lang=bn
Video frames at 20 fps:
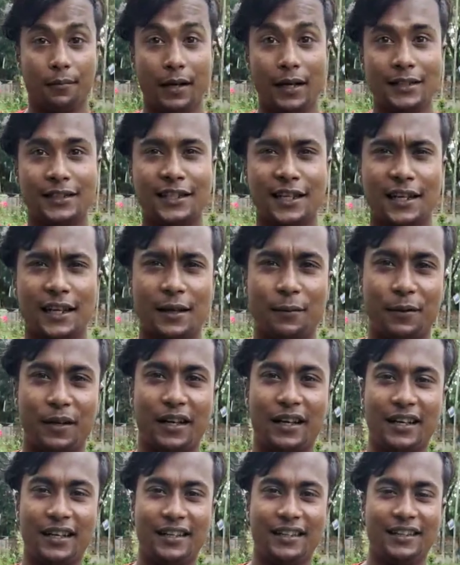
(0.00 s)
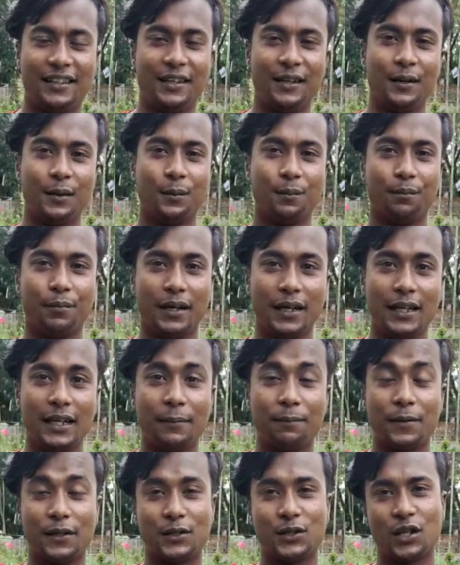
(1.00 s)
মাসাল্লাহ ভাই ভাই
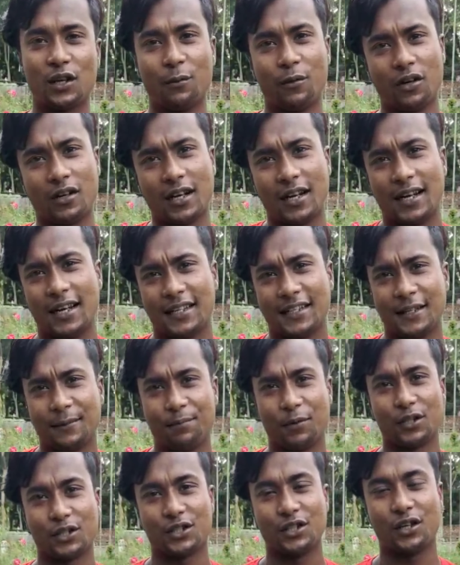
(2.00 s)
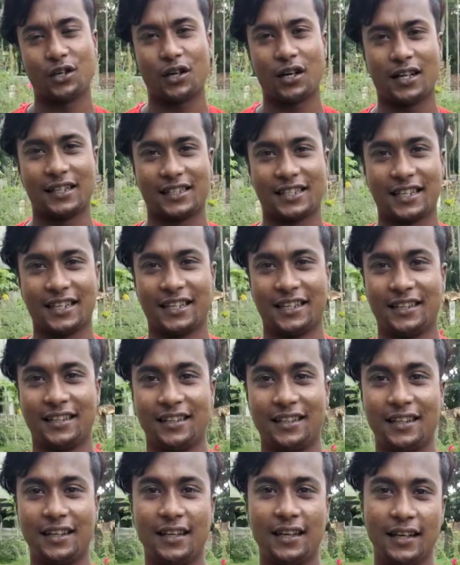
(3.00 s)
আপনি চমৎকার একটি প্রশ্ন করেছেন
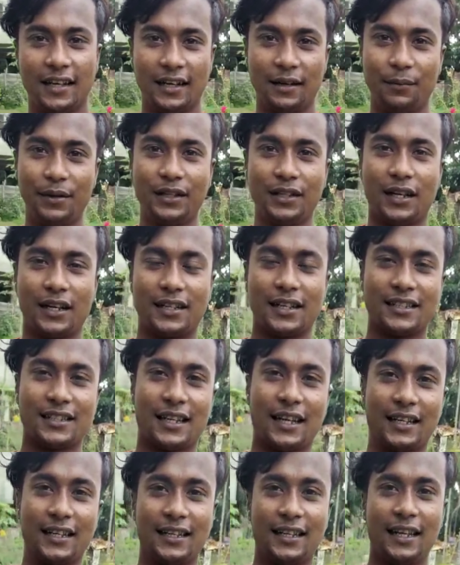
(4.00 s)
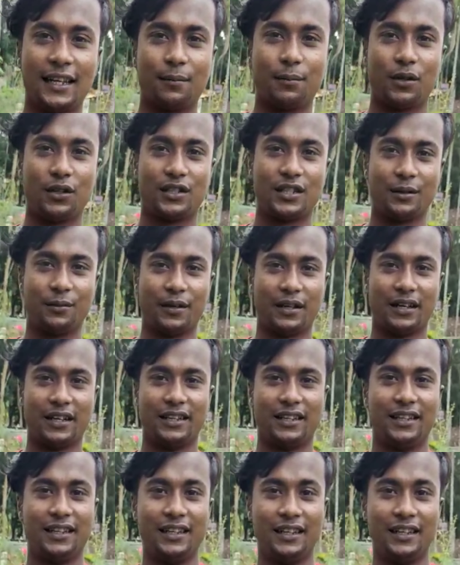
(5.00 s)
আমি ডক্টর জাকির নায়ক বলছি ভাই